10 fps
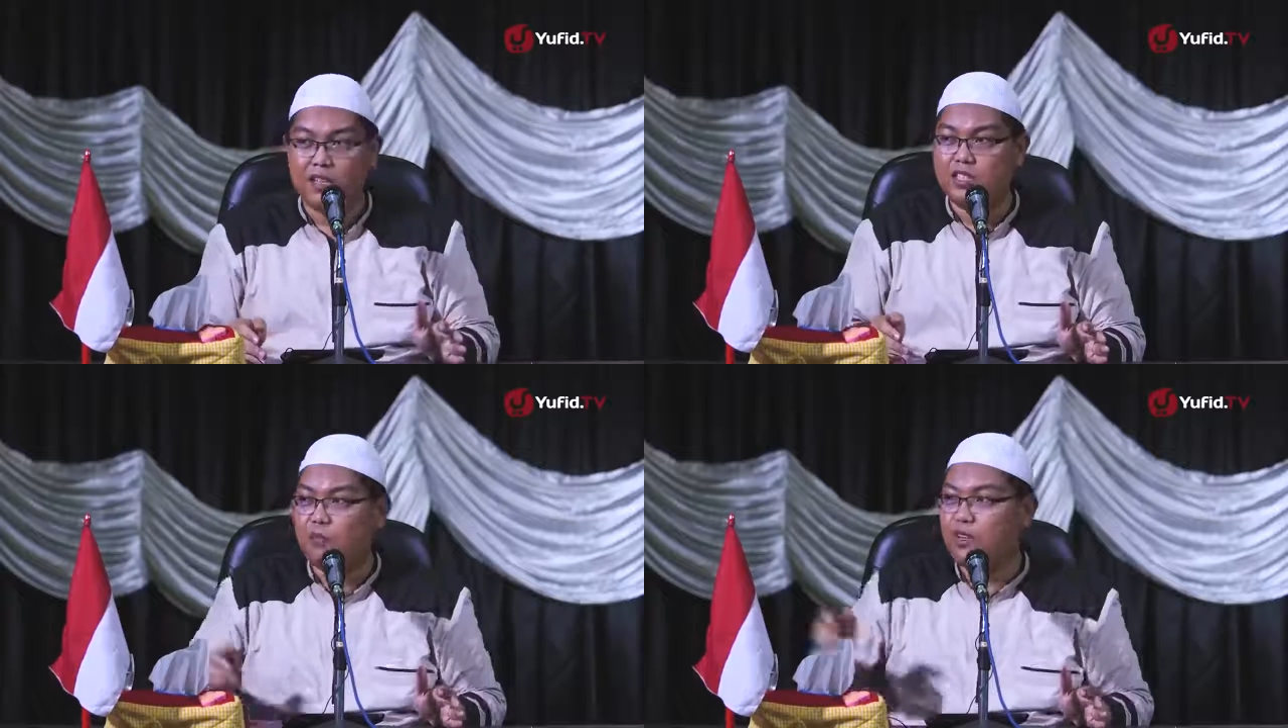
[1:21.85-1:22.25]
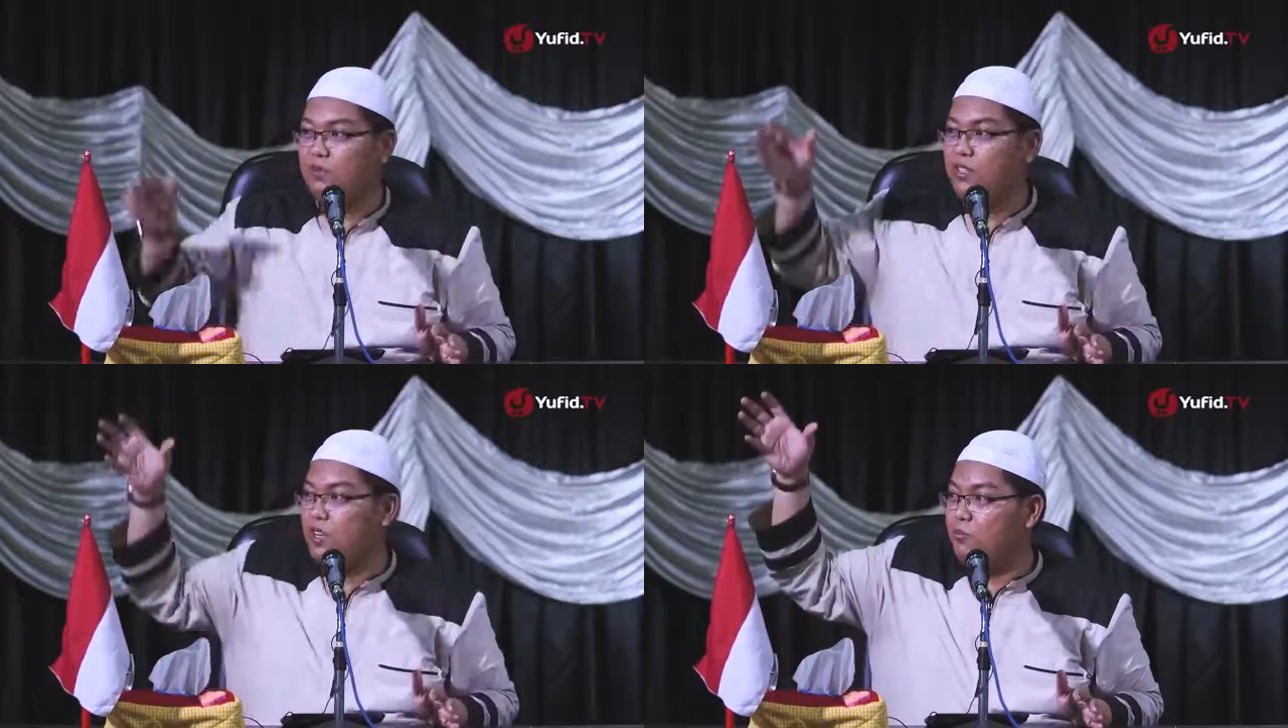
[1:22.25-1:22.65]
Istri pun
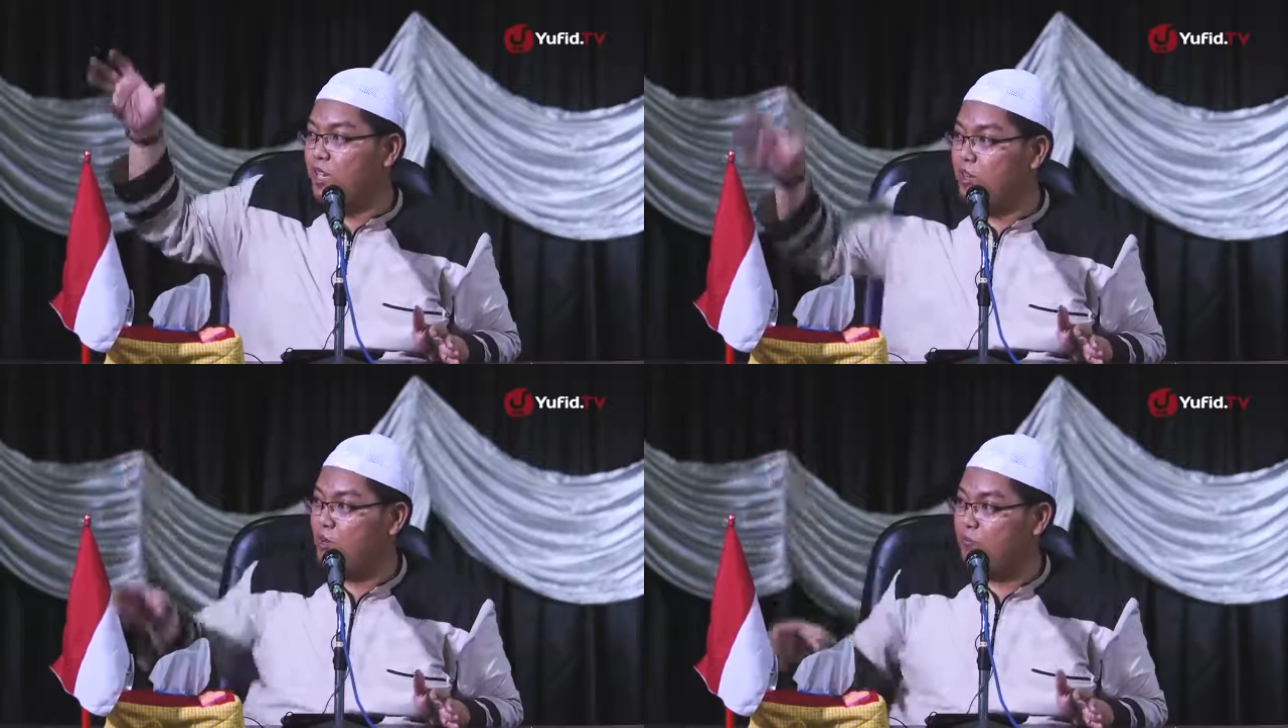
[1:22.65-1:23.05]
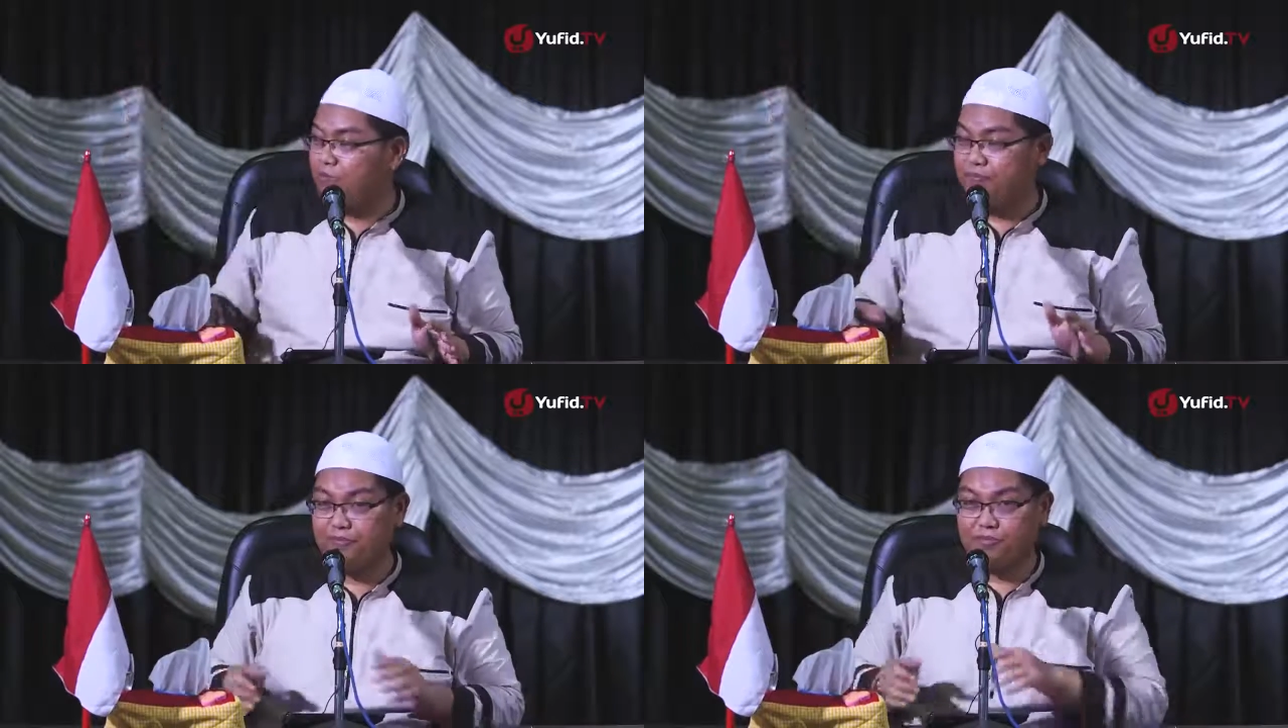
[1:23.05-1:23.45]
demikian punya grup,
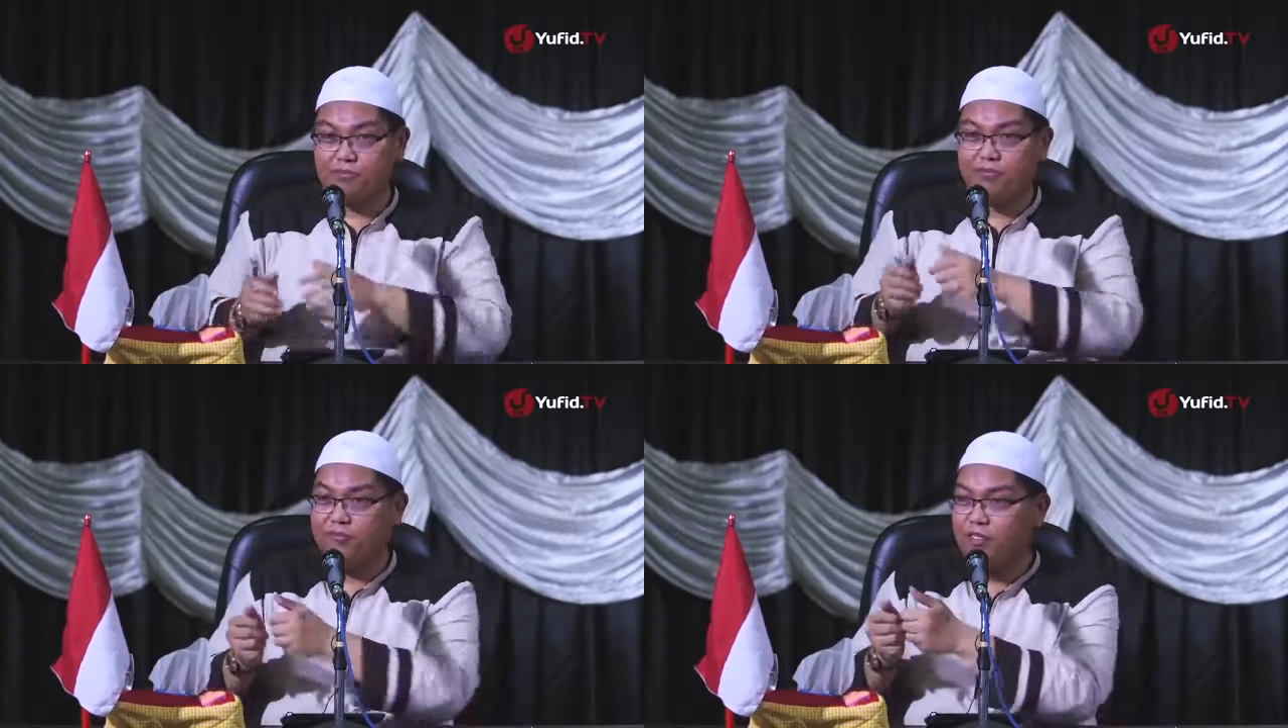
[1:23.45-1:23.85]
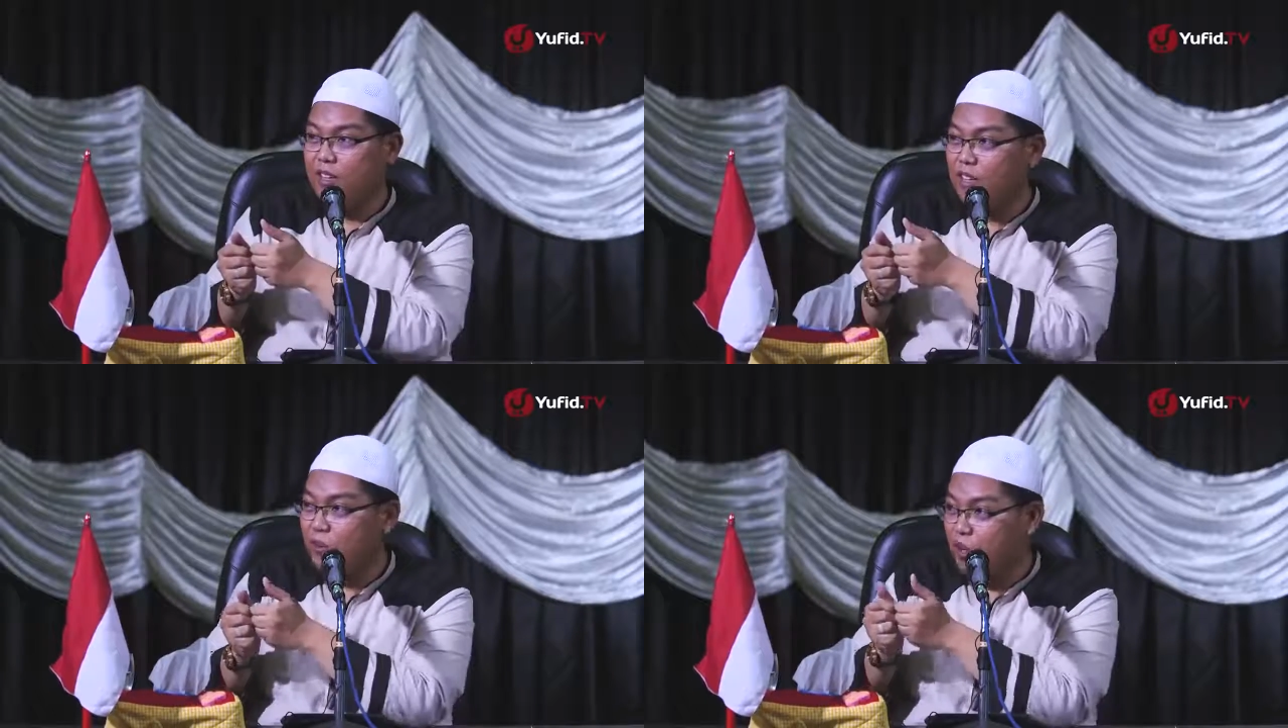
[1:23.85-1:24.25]

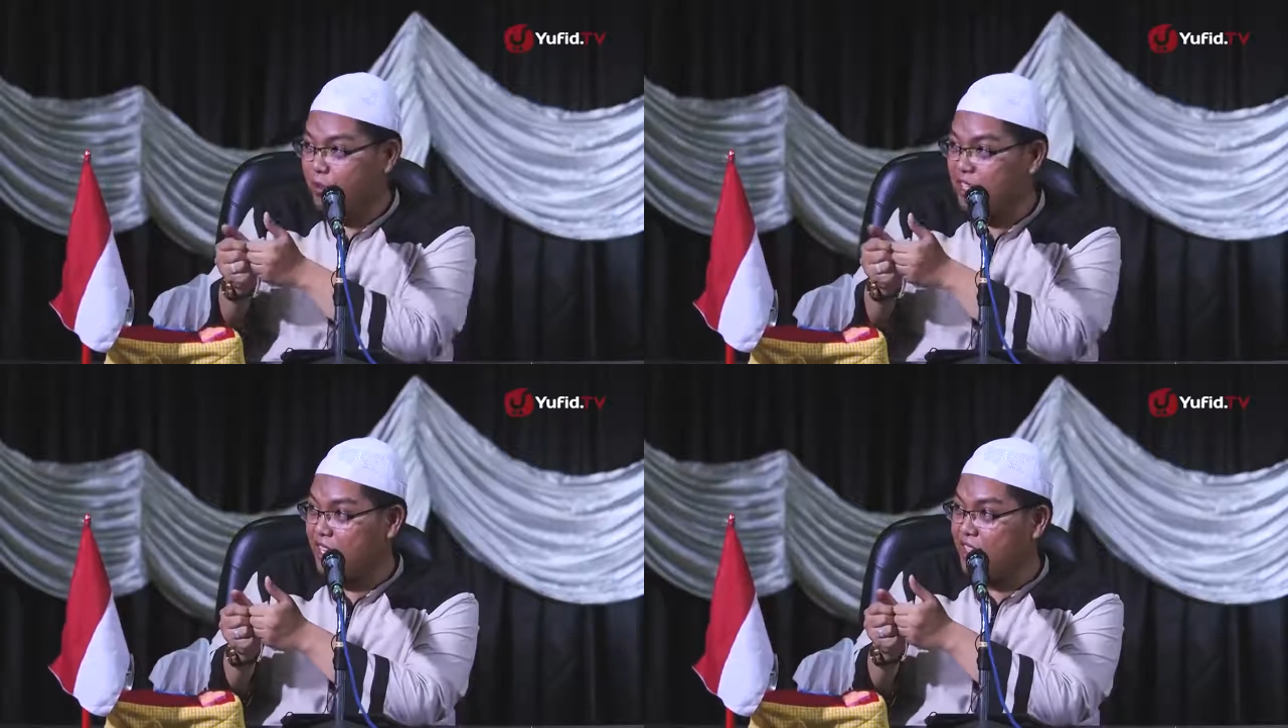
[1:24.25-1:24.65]
grup